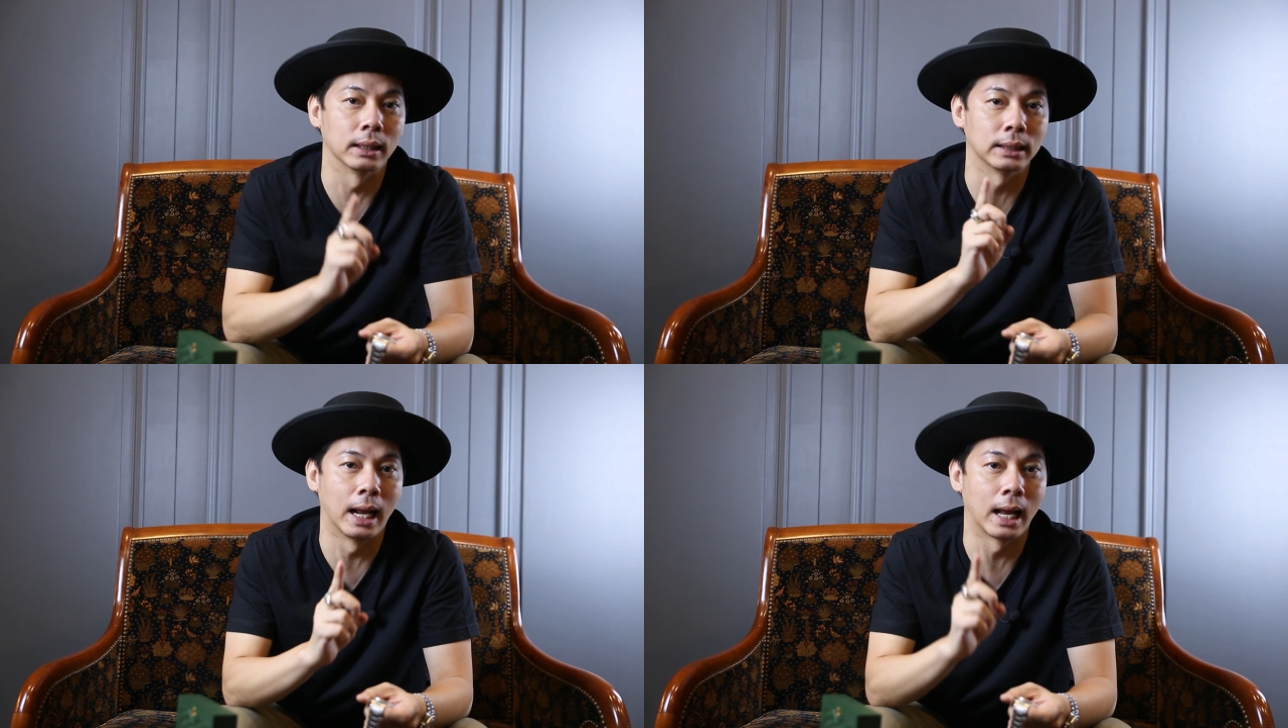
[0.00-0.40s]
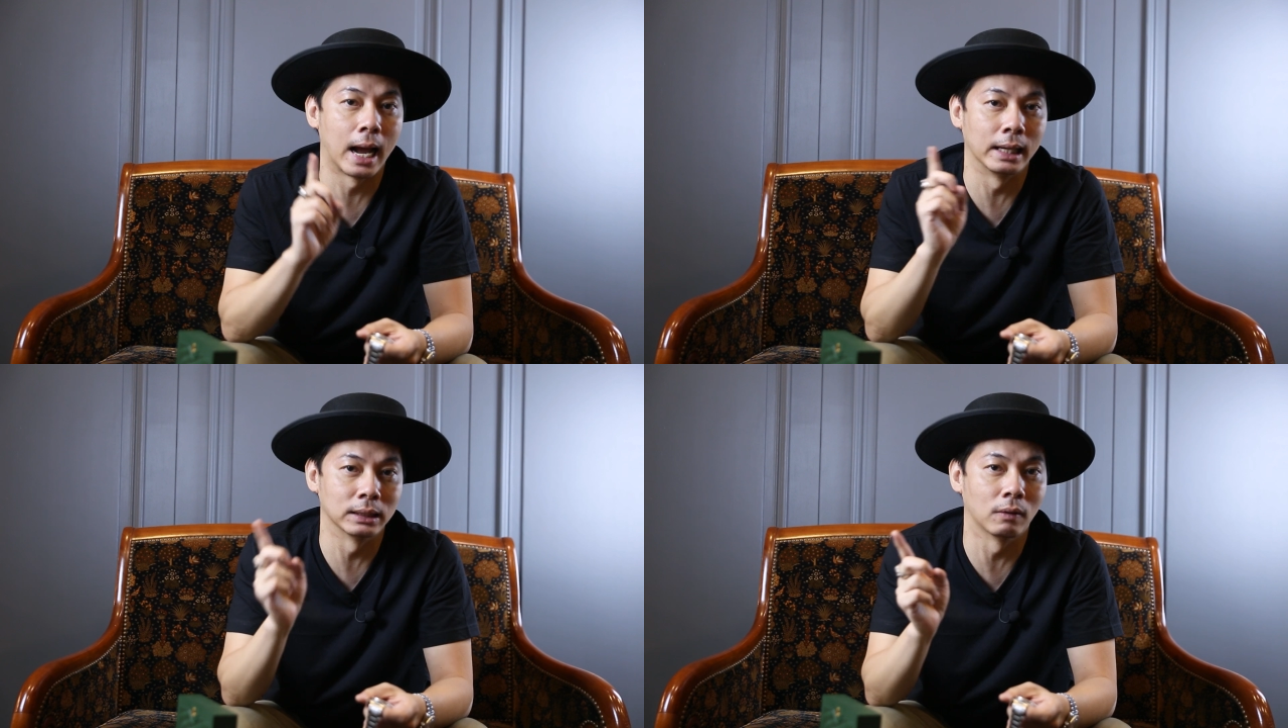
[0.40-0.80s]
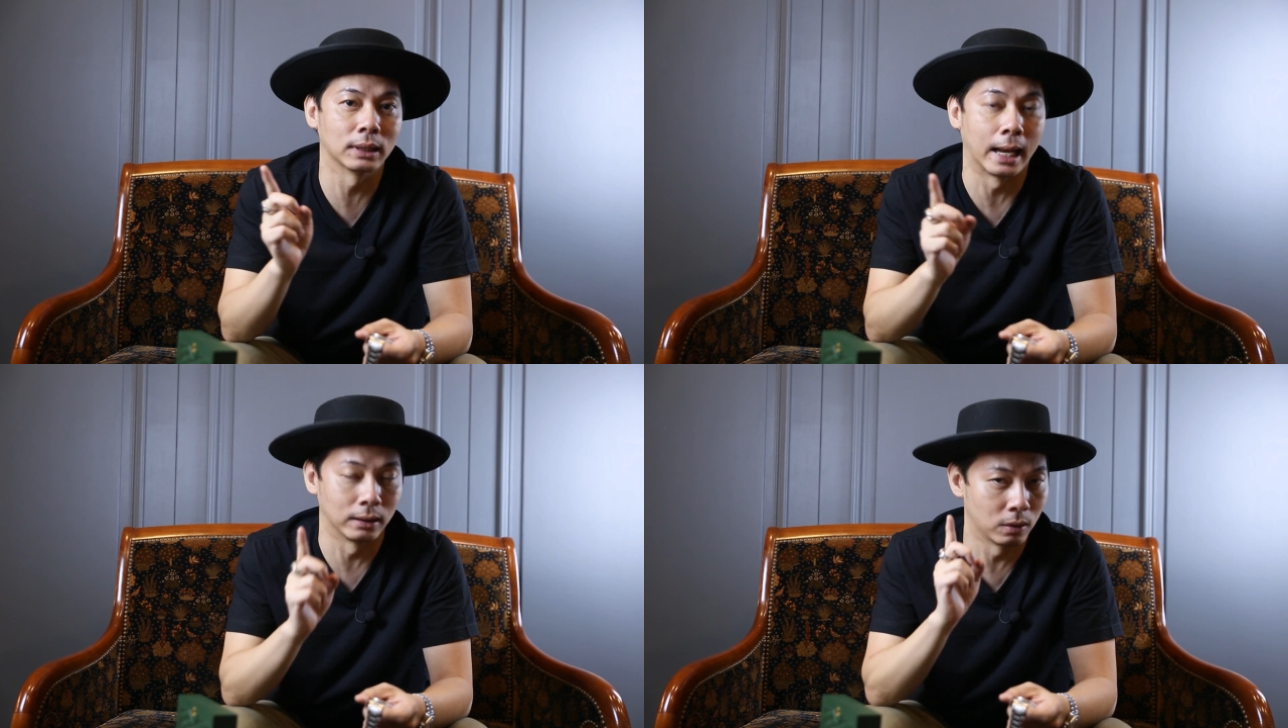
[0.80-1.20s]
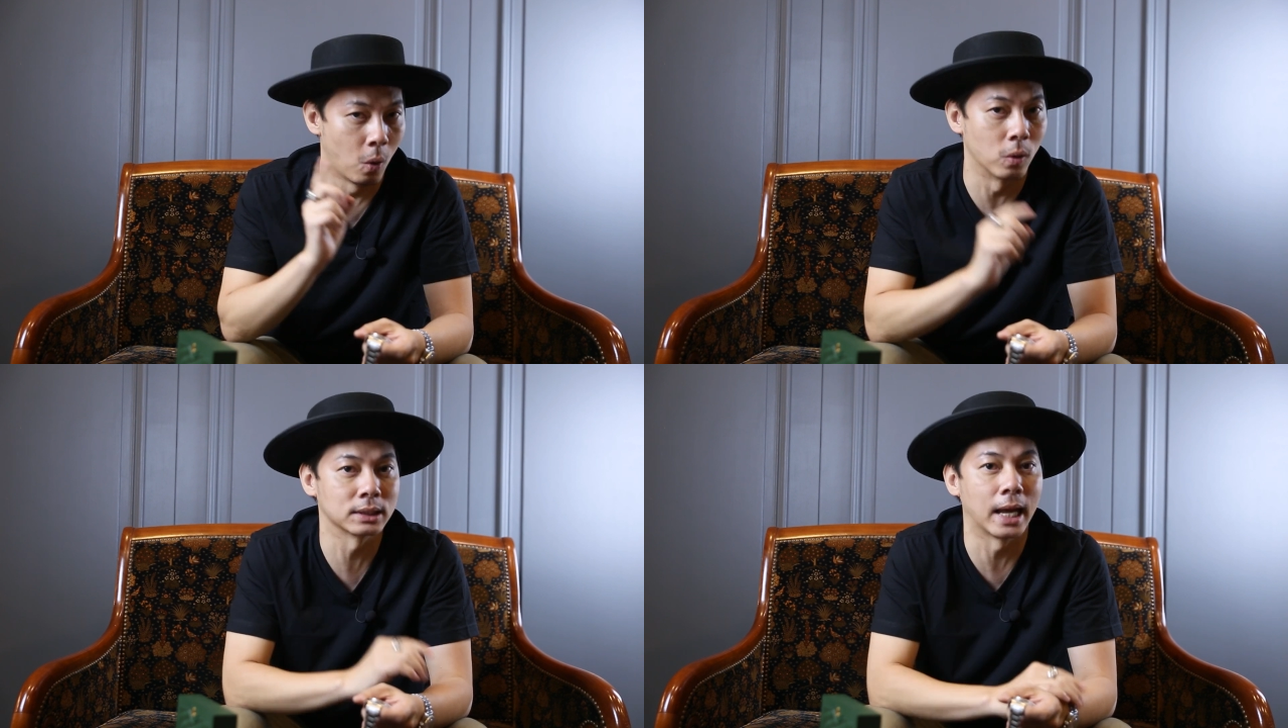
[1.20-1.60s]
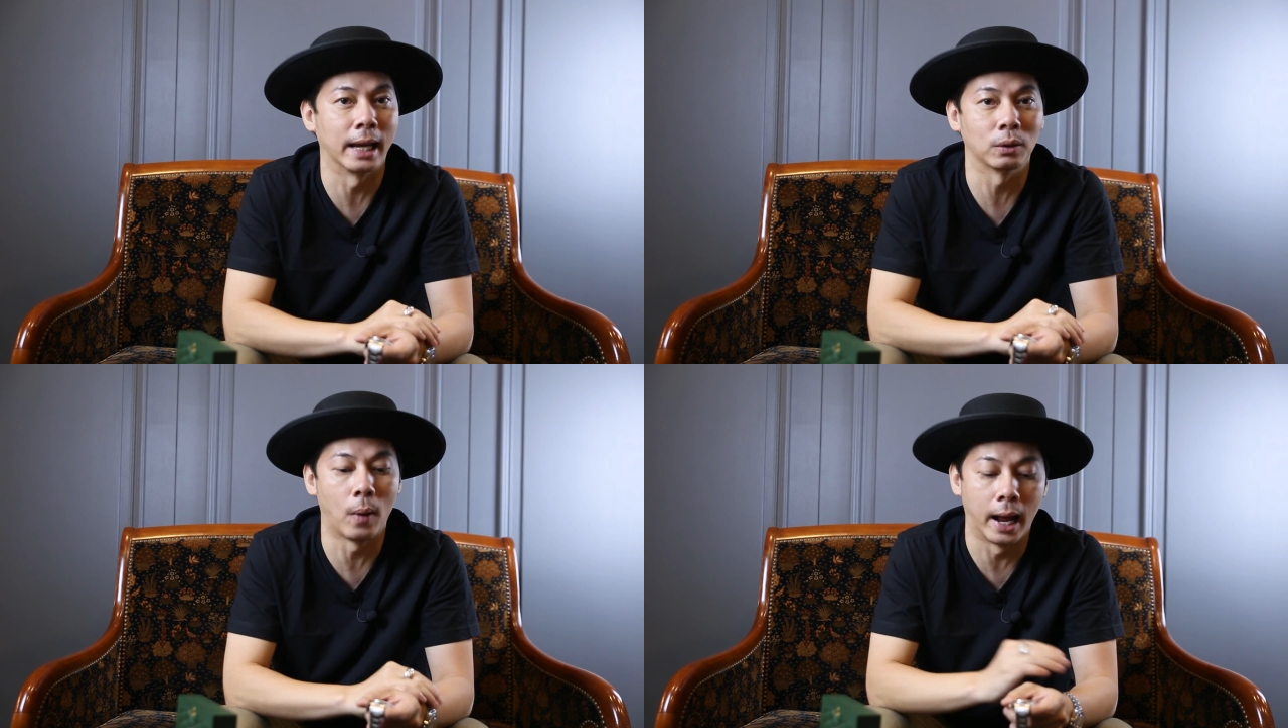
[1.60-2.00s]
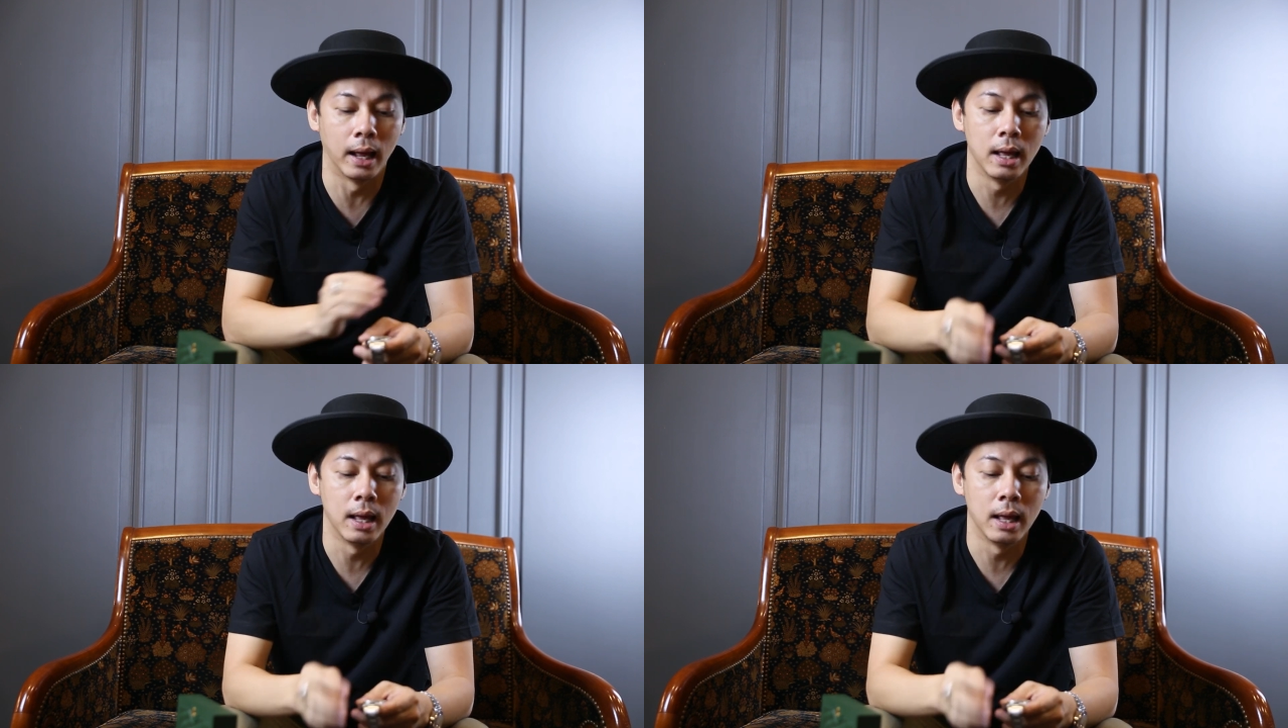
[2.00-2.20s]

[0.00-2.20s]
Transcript: แต่ราคาในท้องตลาด 600,000 กว่า